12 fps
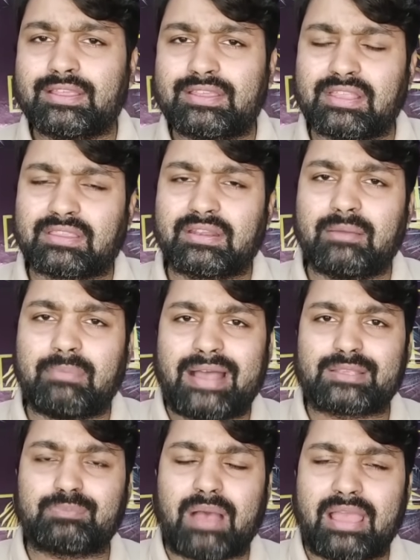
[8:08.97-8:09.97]
कि कितने
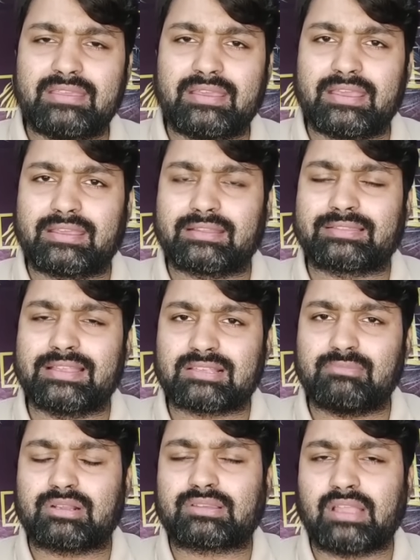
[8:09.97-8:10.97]
भाजपाई हैं कितने
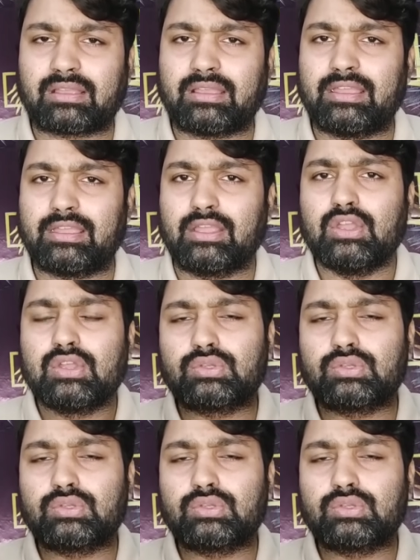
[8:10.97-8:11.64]
समर्थक हैं